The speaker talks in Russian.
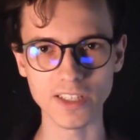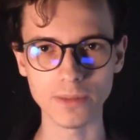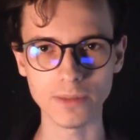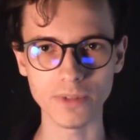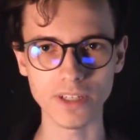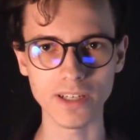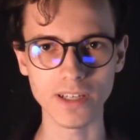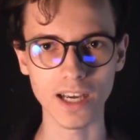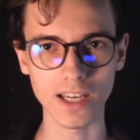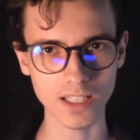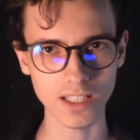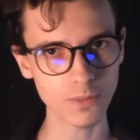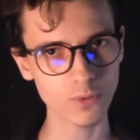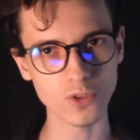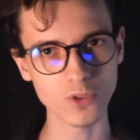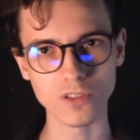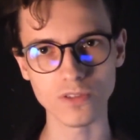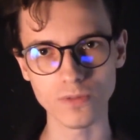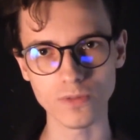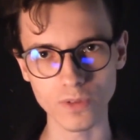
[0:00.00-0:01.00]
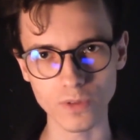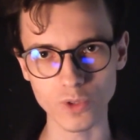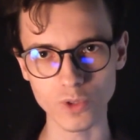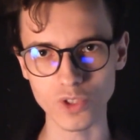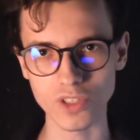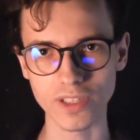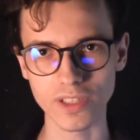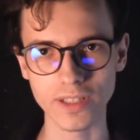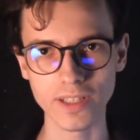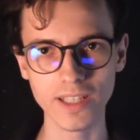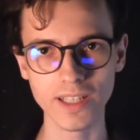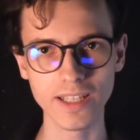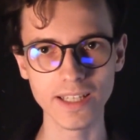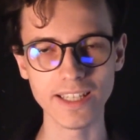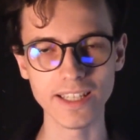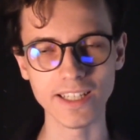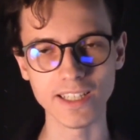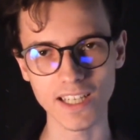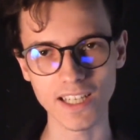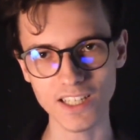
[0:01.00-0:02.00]
стрима она будет выложена
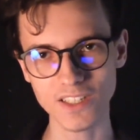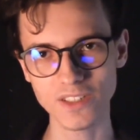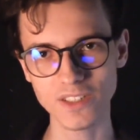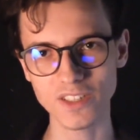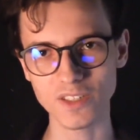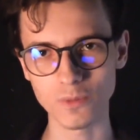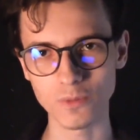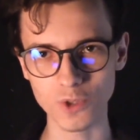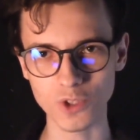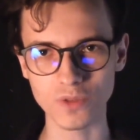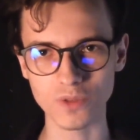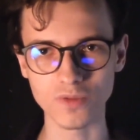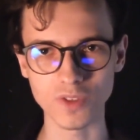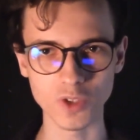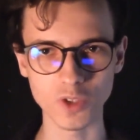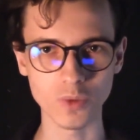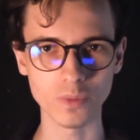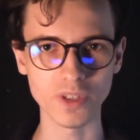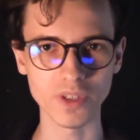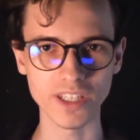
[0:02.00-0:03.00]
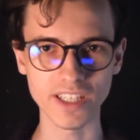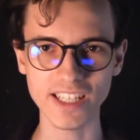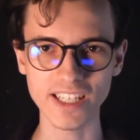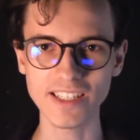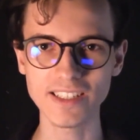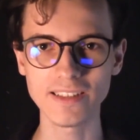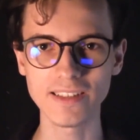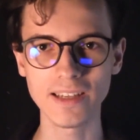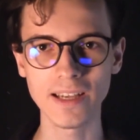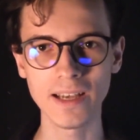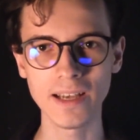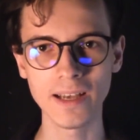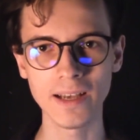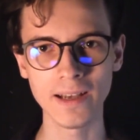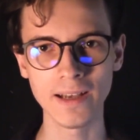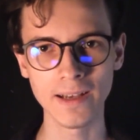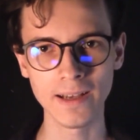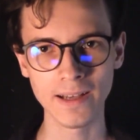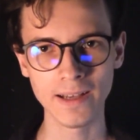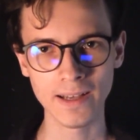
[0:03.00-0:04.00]
и каждый сможет в нее поиграть,
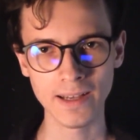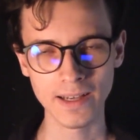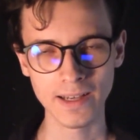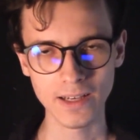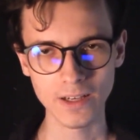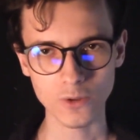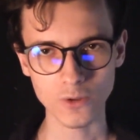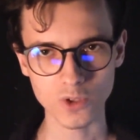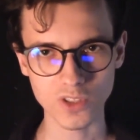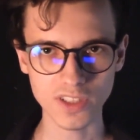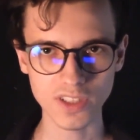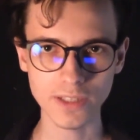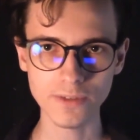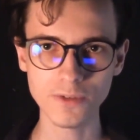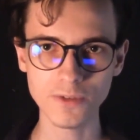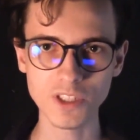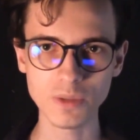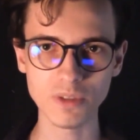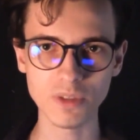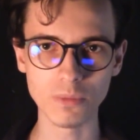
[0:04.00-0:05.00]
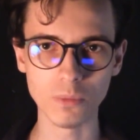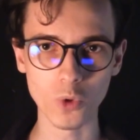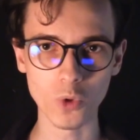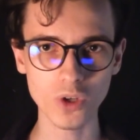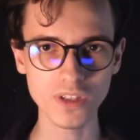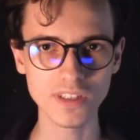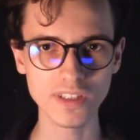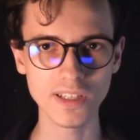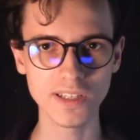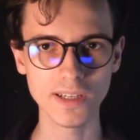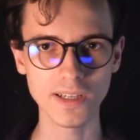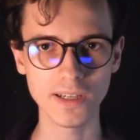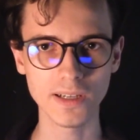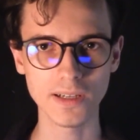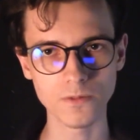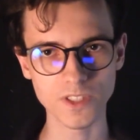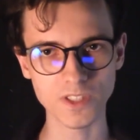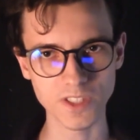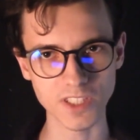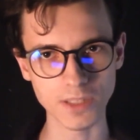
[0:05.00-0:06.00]
установив себе мод
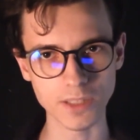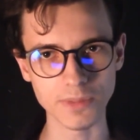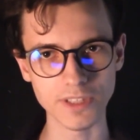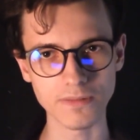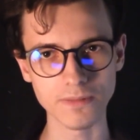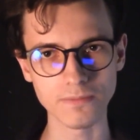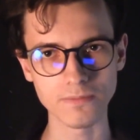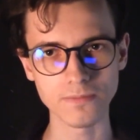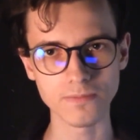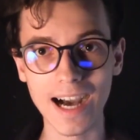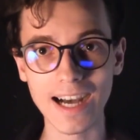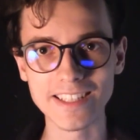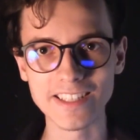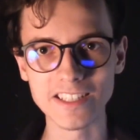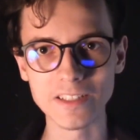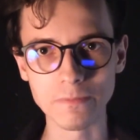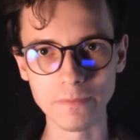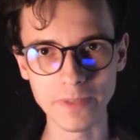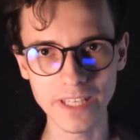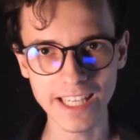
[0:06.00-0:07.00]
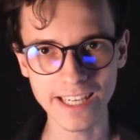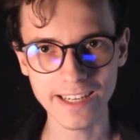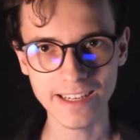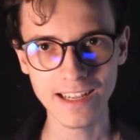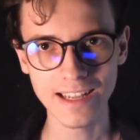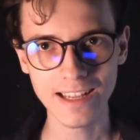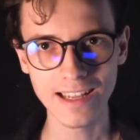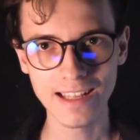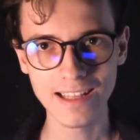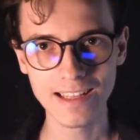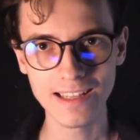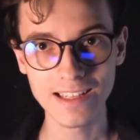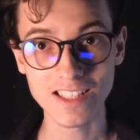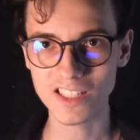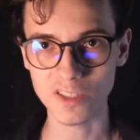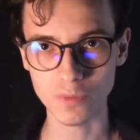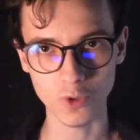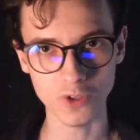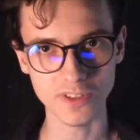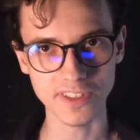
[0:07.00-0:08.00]
в Стиме. А теперь
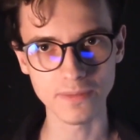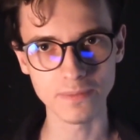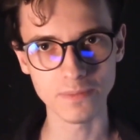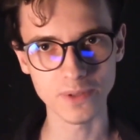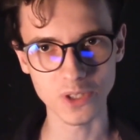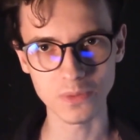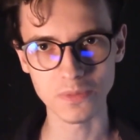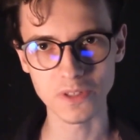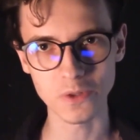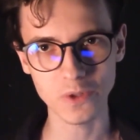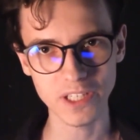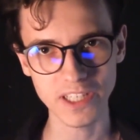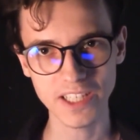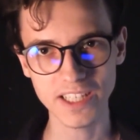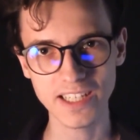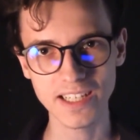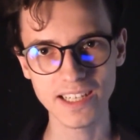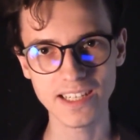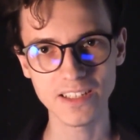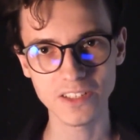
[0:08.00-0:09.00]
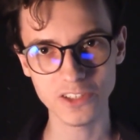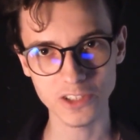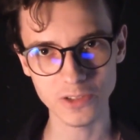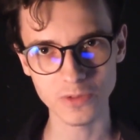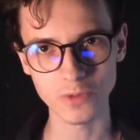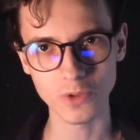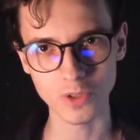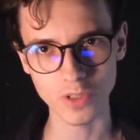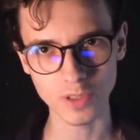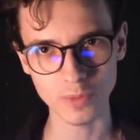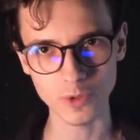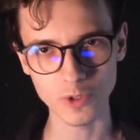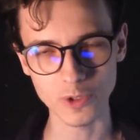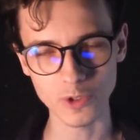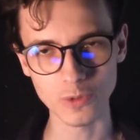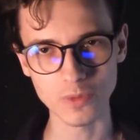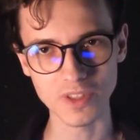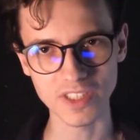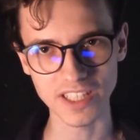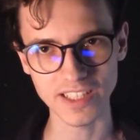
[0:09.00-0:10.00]
смотрим промо-ролик к четвертому
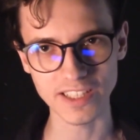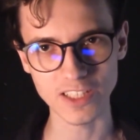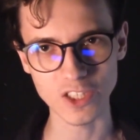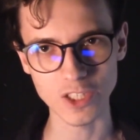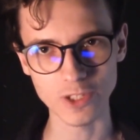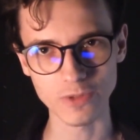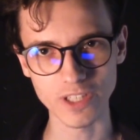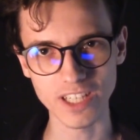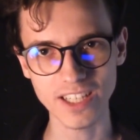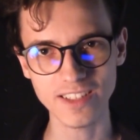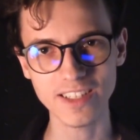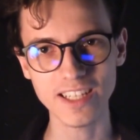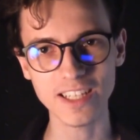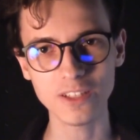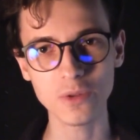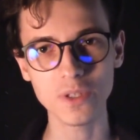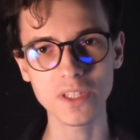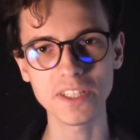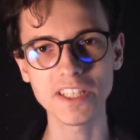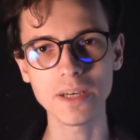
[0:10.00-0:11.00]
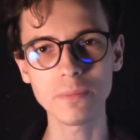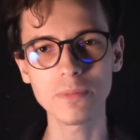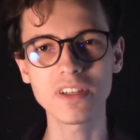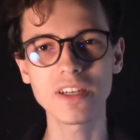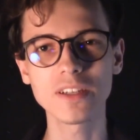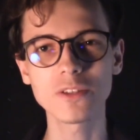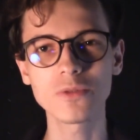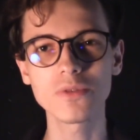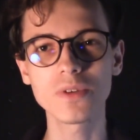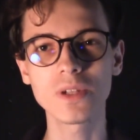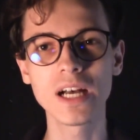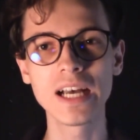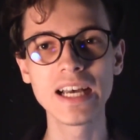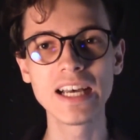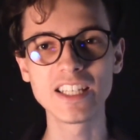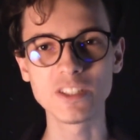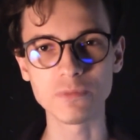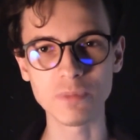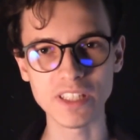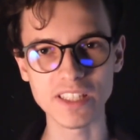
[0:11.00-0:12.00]
дню бесконечного лета, который я подготовил
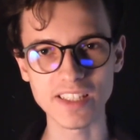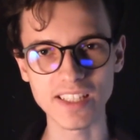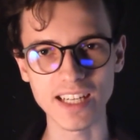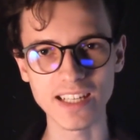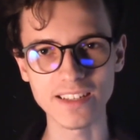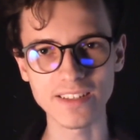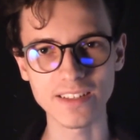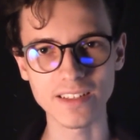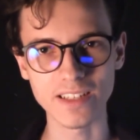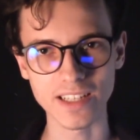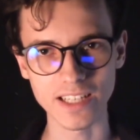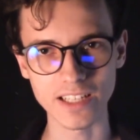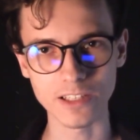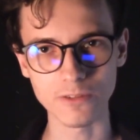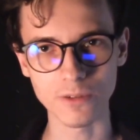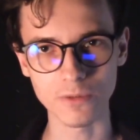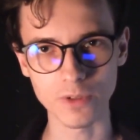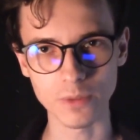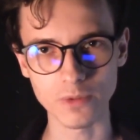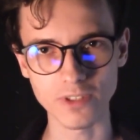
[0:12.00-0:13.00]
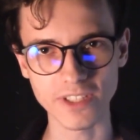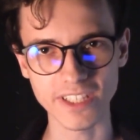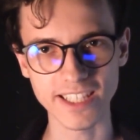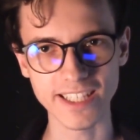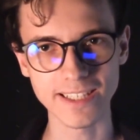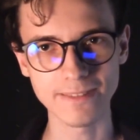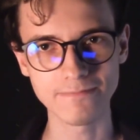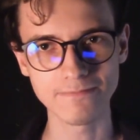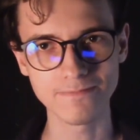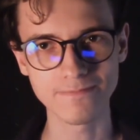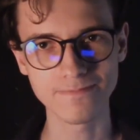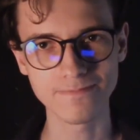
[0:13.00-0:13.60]
специально для этого выпуска.